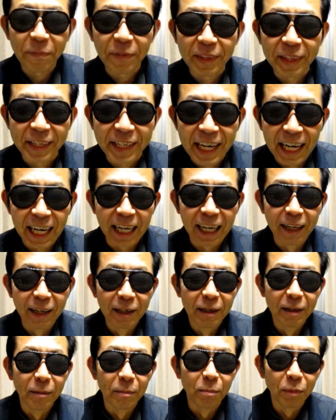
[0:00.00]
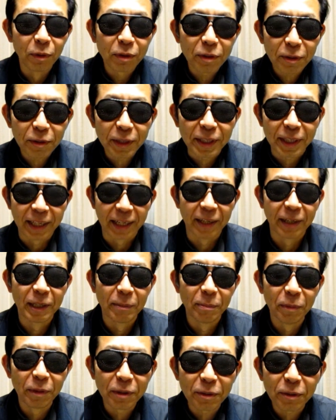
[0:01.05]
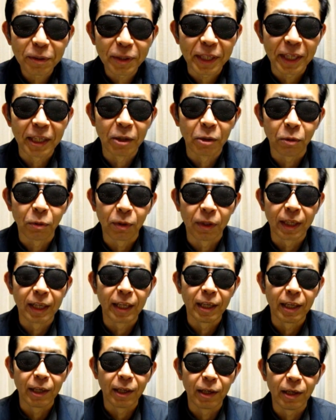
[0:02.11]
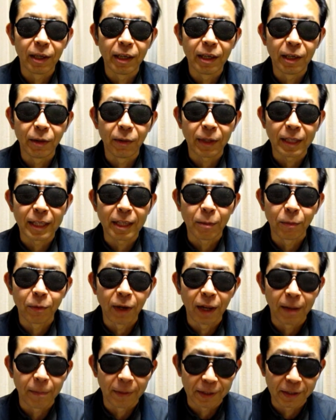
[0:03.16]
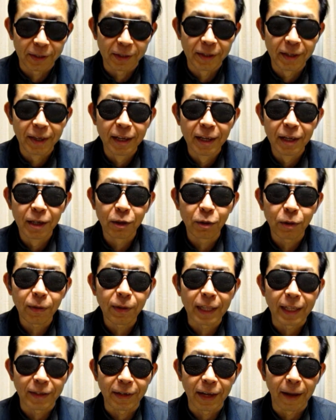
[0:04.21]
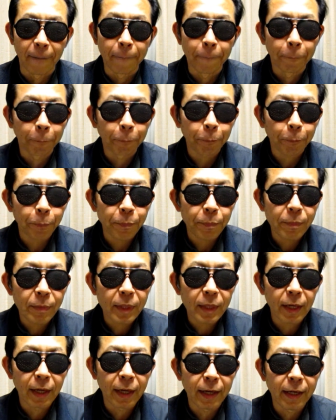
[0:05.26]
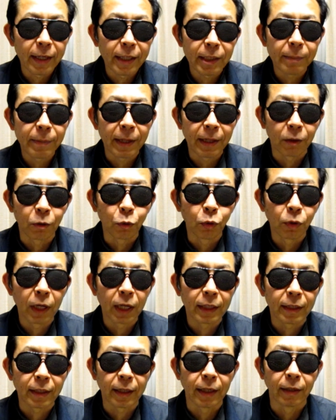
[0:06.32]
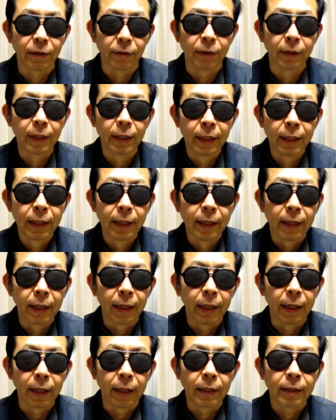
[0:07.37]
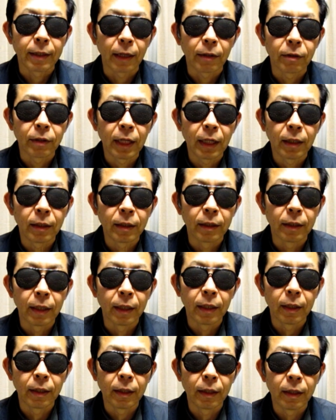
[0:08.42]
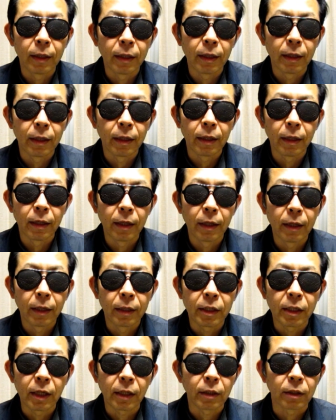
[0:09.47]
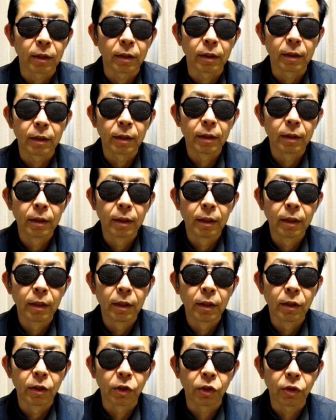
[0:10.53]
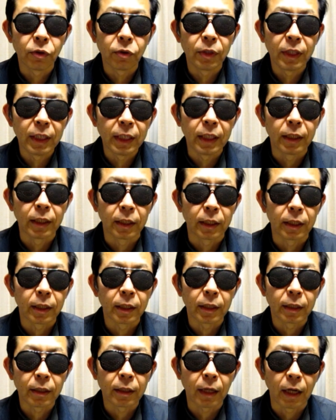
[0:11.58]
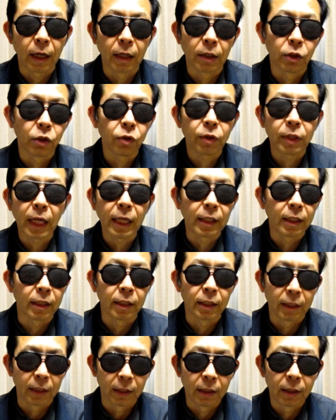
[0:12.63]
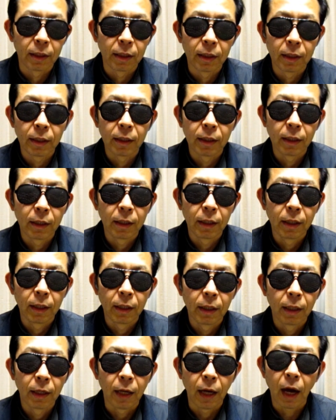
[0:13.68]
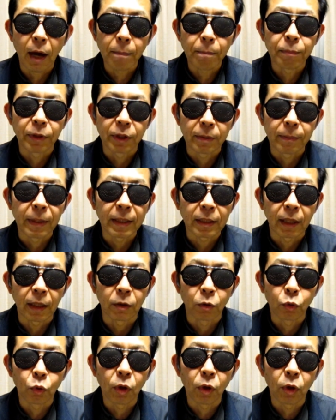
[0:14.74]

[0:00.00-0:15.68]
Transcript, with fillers: じゃあもう少しヒントを言わせてもらいます。それはですね、一兵衛動画チャンネル、昨年、1月12日から13日にアップしました動